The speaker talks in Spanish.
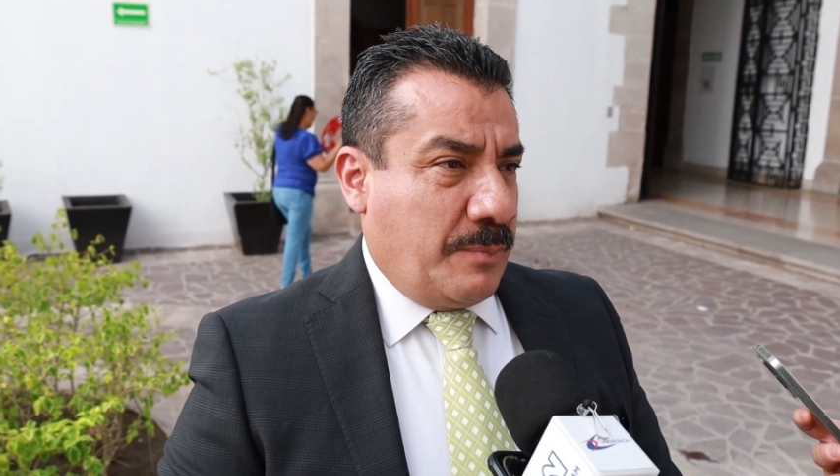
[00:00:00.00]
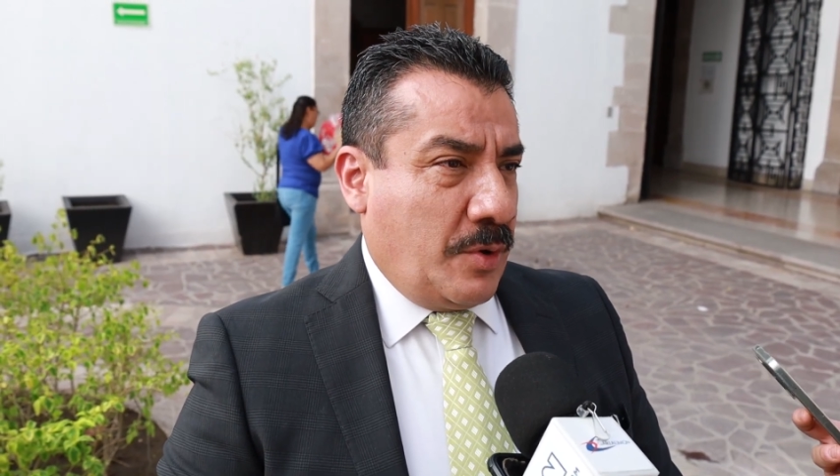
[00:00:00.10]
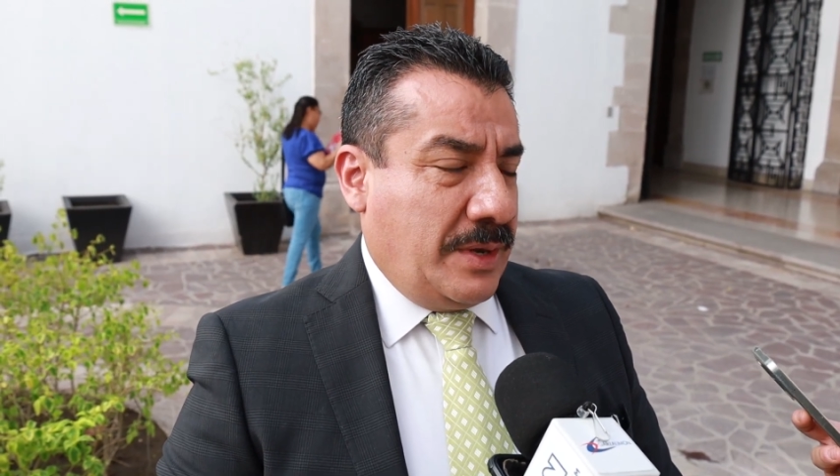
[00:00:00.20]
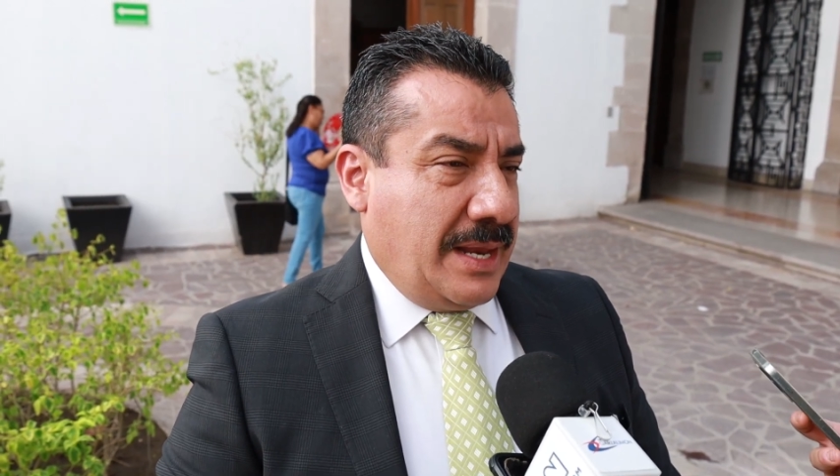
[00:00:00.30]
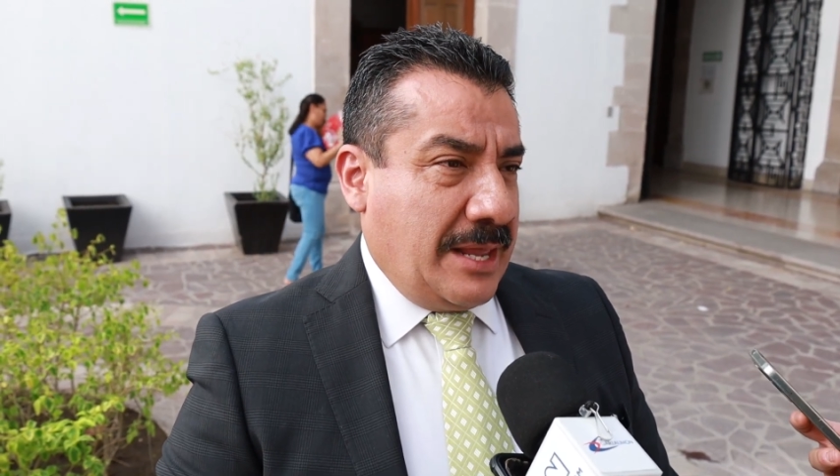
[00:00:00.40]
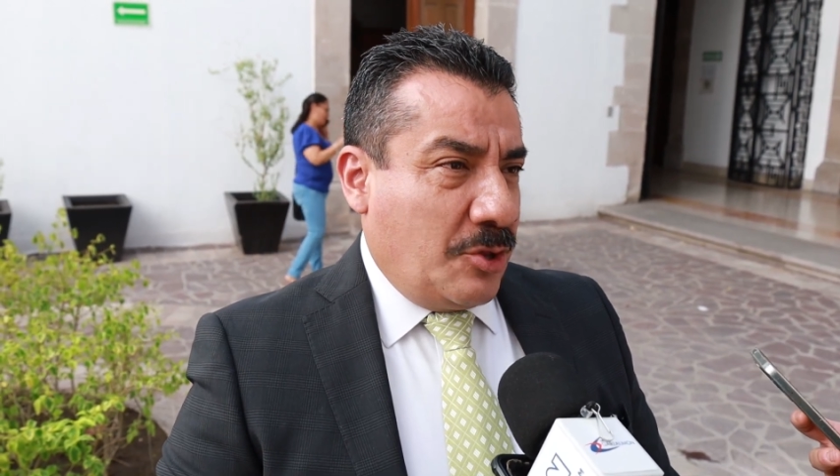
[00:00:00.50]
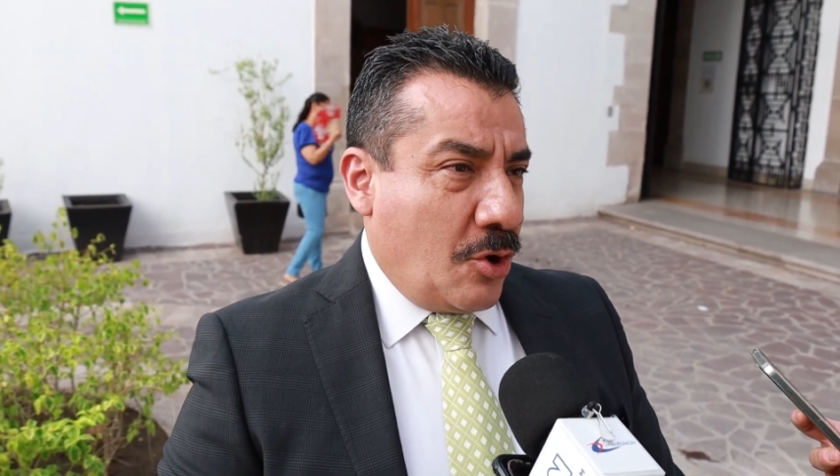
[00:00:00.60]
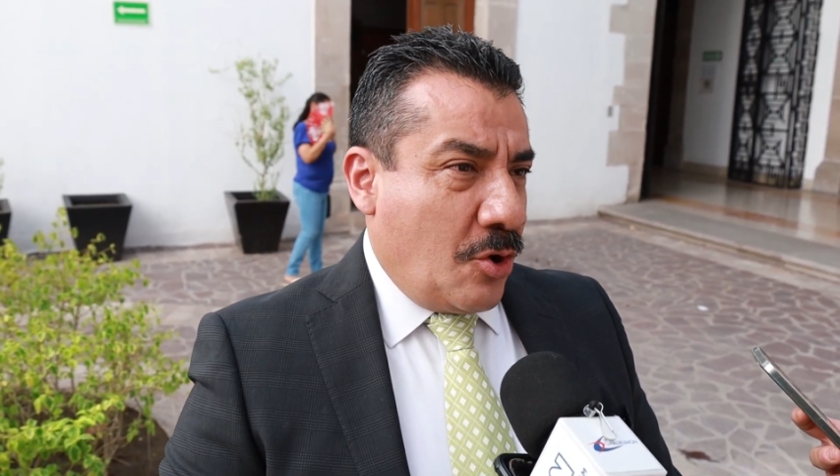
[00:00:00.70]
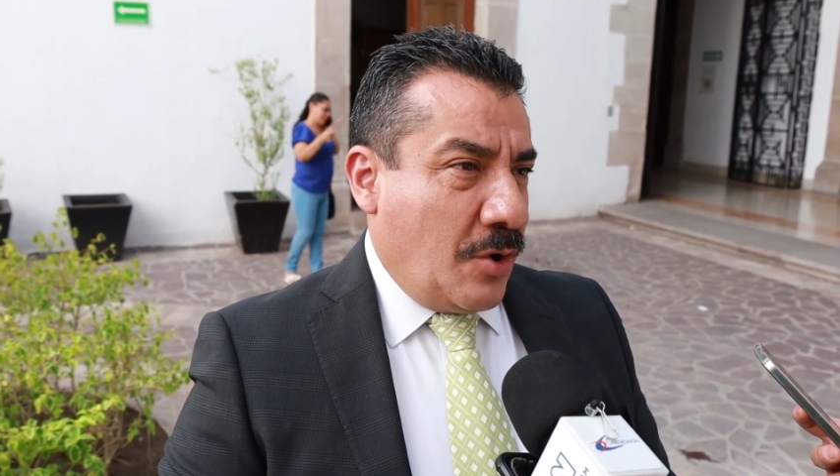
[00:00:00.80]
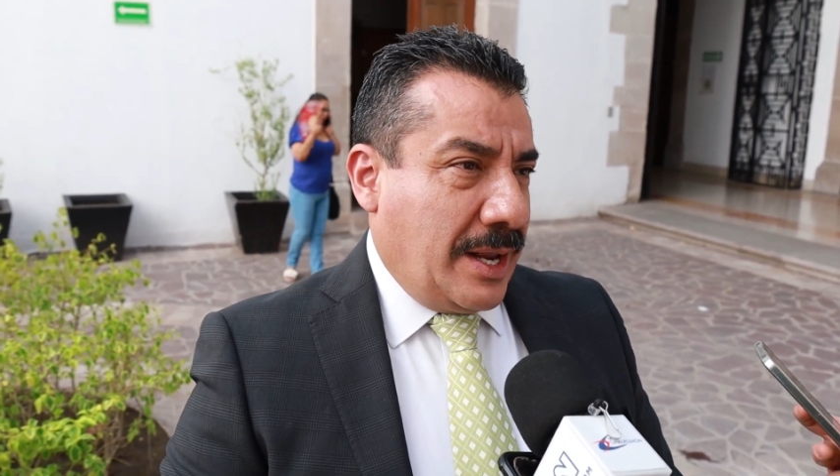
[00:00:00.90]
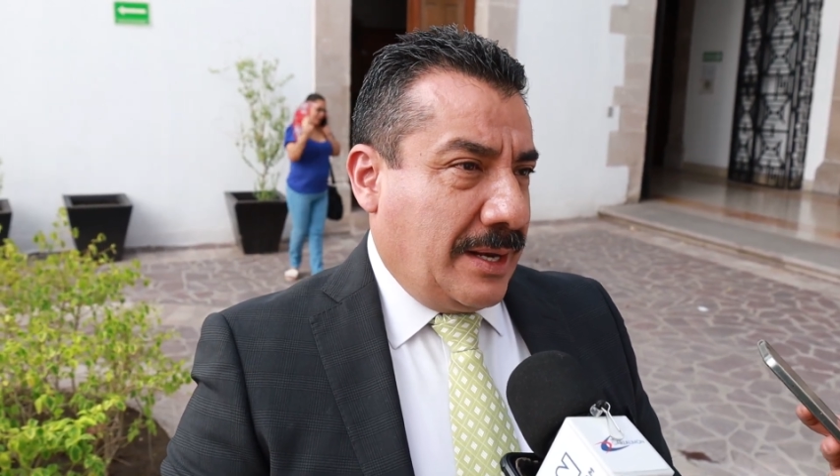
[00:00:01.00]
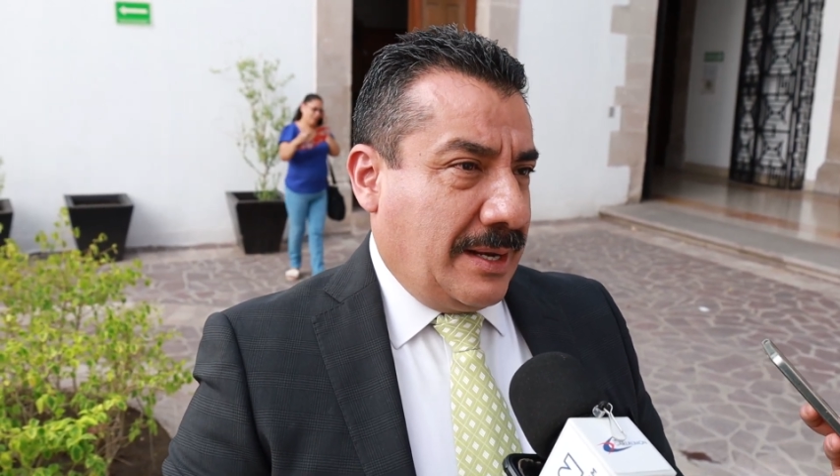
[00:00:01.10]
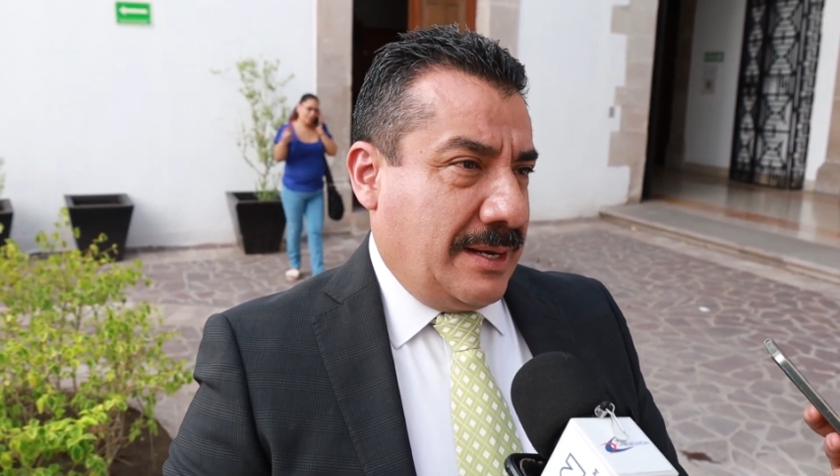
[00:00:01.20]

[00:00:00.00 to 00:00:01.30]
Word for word: poniéndolo en,